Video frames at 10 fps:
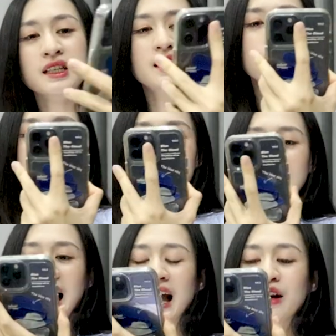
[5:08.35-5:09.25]
thì mình
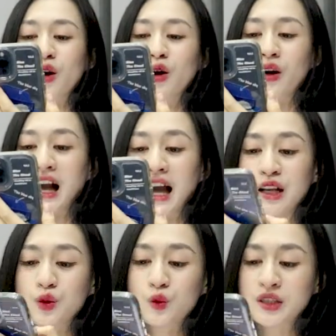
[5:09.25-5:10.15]
đã có
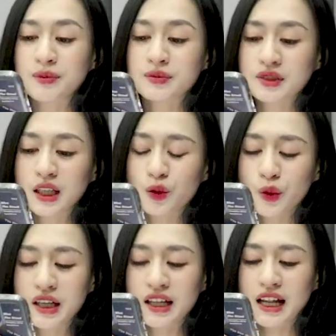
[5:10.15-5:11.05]
cái thu nhập tích
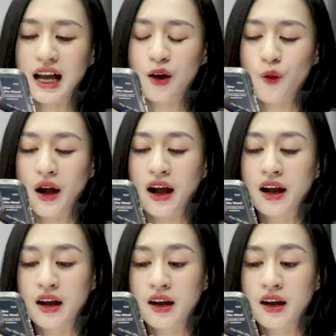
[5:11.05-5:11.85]
lũy là khoảng